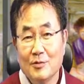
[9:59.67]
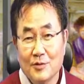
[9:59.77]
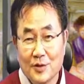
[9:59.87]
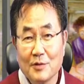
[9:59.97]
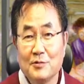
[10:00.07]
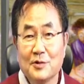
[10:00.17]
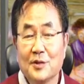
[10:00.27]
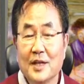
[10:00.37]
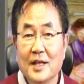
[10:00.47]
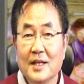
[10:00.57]

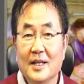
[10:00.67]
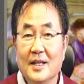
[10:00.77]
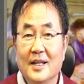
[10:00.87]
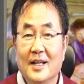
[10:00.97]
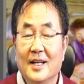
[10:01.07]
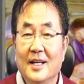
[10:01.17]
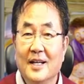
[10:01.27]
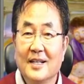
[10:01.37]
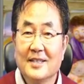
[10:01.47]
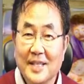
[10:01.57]
구석구석에
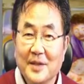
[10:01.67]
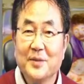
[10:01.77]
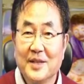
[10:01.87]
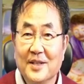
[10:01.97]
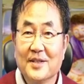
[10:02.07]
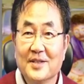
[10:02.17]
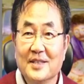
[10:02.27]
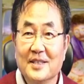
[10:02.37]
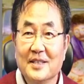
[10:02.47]
에, 생기고 있는 것을